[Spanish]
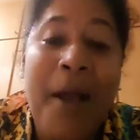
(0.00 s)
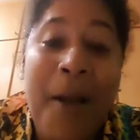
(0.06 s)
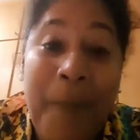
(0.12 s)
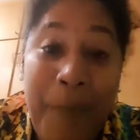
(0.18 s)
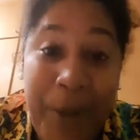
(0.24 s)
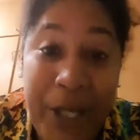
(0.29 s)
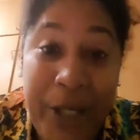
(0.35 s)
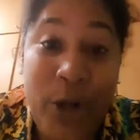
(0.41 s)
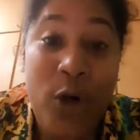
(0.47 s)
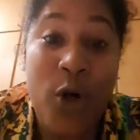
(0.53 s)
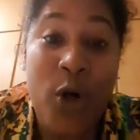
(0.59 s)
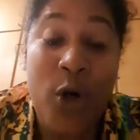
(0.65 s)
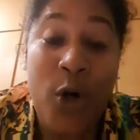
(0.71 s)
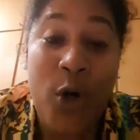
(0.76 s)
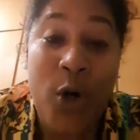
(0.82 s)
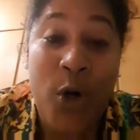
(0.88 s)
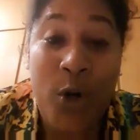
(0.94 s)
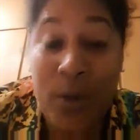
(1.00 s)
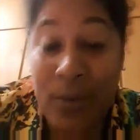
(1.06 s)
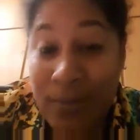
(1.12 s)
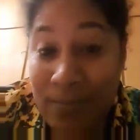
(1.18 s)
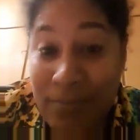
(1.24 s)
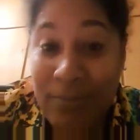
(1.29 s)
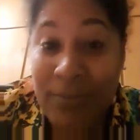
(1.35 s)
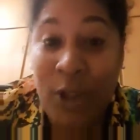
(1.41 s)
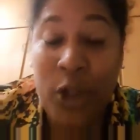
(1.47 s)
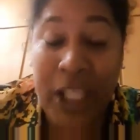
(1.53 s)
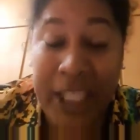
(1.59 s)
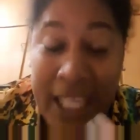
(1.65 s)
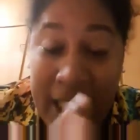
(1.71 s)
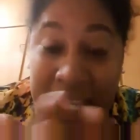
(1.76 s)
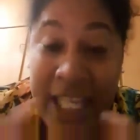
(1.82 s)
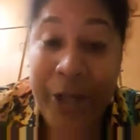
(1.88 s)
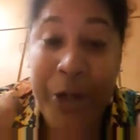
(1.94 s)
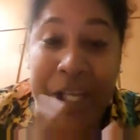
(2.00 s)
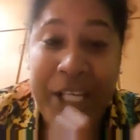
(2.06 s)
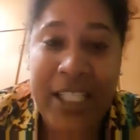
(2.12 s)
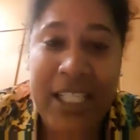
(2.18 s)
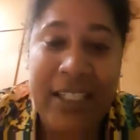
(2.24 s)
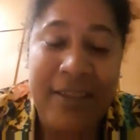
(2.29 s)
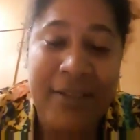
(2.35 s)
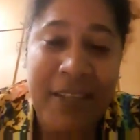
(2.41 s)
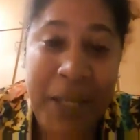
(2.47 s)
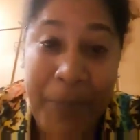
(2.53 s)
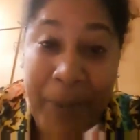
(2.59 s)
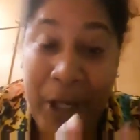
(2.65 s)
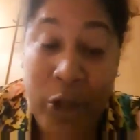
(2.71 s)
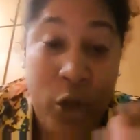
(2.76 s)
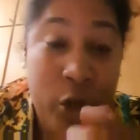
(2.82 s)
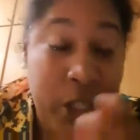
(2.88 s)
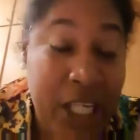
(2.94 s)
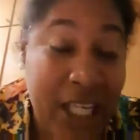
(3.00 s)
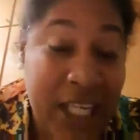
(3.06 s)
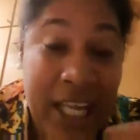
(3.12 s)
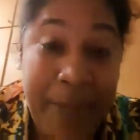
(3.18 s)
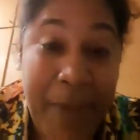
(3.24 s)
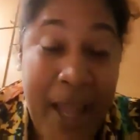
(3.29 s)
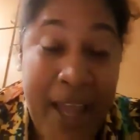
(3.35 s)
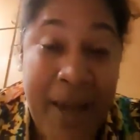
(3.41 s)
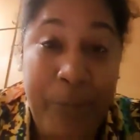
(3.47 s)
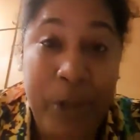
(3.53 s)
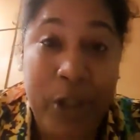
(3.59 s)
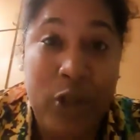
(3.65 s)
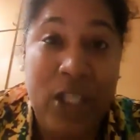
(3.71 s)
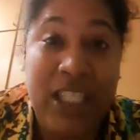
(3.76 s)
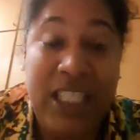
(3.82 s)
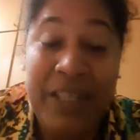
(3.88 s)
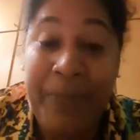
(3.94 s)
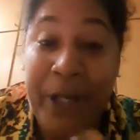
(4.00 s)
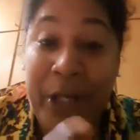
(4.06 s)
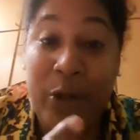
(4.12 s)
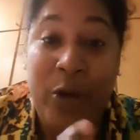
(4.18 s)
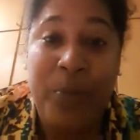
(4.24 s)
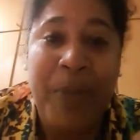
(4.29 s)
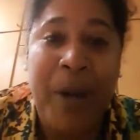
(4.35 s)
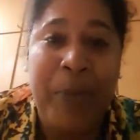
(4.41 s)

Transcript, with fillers: Pero lo que te quiero decir, y perdonen que me haya puesto así, pero me ha